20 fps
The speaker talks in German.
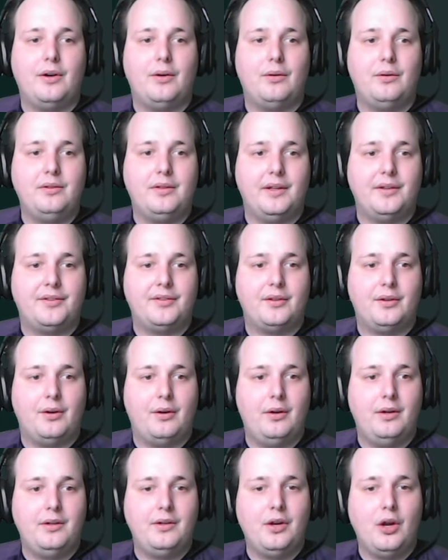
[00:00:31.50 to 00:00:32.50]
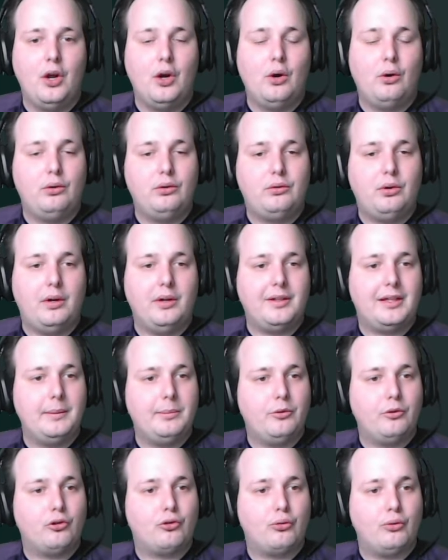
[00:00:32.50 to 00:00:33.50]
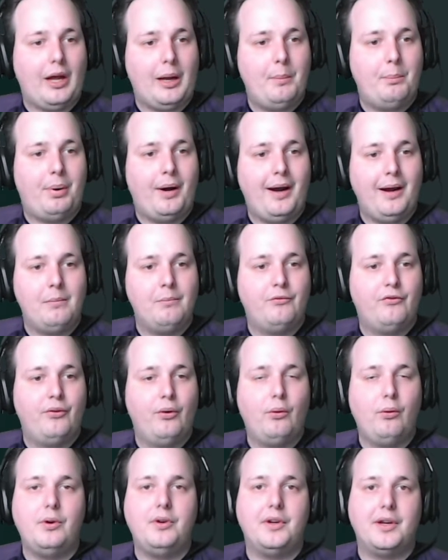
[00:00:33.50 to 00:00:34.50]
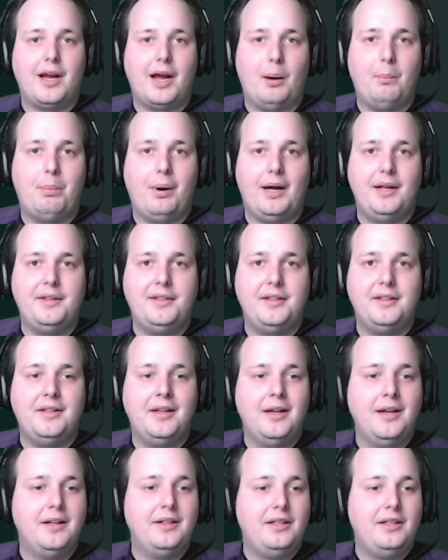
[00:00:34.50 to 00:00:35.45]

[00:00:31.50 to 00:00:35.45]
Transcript: runterscrollen und dort gibt es schon ein paar empfohlene Kampagnen,